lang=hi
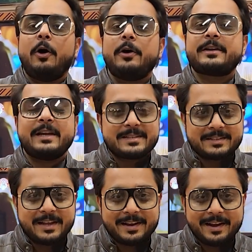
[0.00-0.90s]
और कैसा
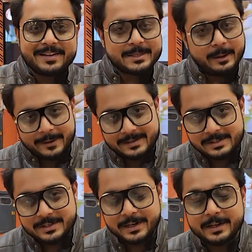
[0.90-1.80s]
जायका है सब आपके
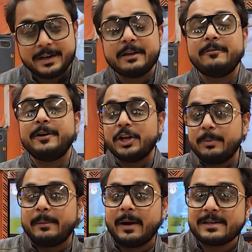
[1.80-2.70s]
साथ शेयर करेंगे वीडियो
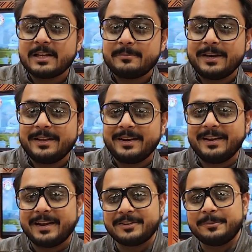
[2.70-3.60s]
में हमारे साथ बने
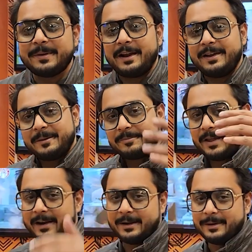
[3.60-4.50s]
रहिएगा तो फिर आइए
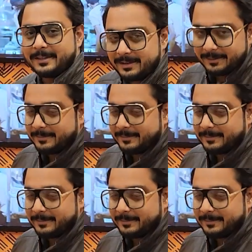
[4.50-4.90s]
आगे बढ़ते